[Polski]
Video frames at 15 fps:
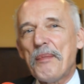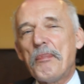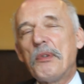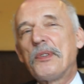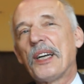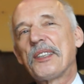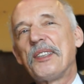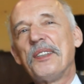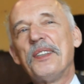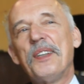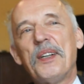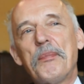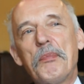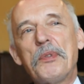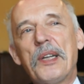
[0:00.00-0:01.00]
był taki,
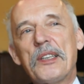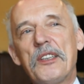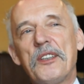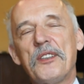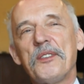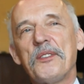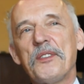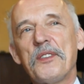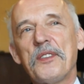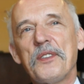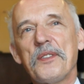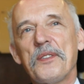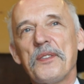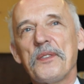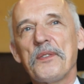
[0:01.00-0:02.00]
był taki
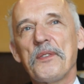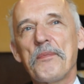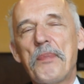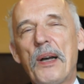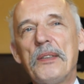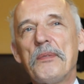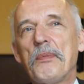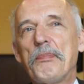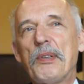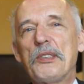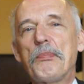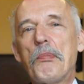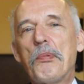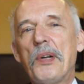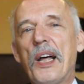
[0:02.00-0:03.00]
e, pan
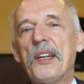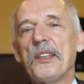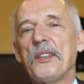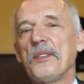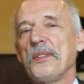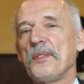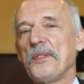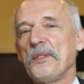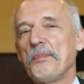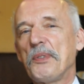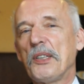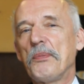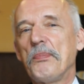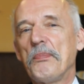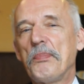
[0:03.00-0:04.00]
bardzo popularny
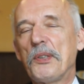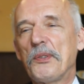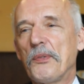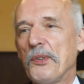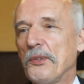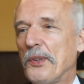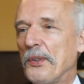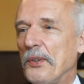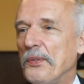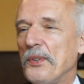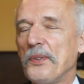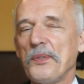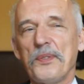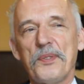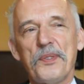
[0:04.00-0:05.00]
przed I wojną
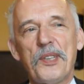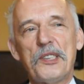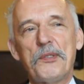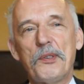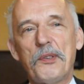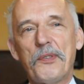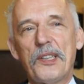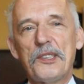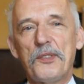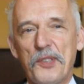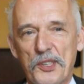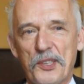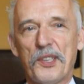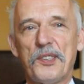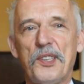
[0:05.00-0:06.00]
światową, e, nazywał się Franz
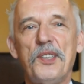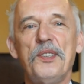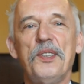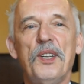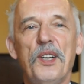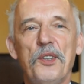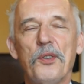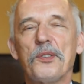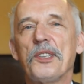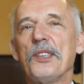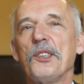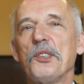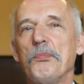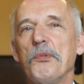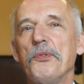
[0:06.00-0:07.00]
Fischer. Nie? I on
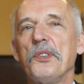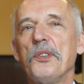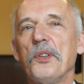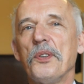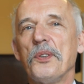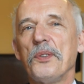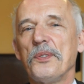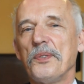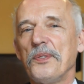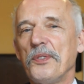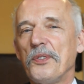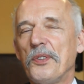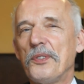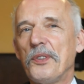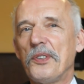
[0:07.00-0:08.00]
kiedyś mówi do,
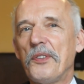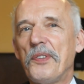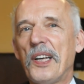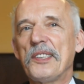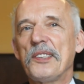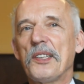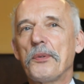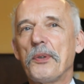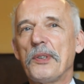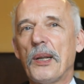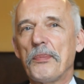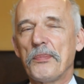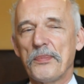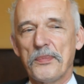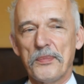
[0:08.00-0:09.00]
do, do niewiasty, który
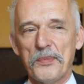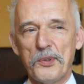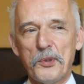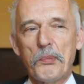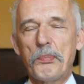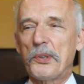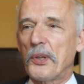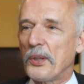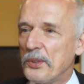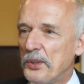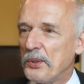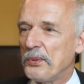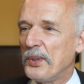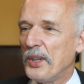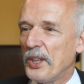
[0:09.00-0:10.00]
tam co się
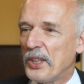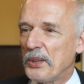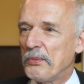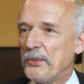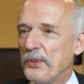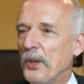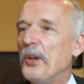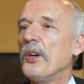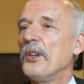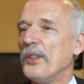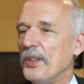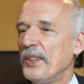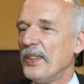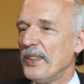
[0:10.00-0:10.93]
potrącił, mówi, o,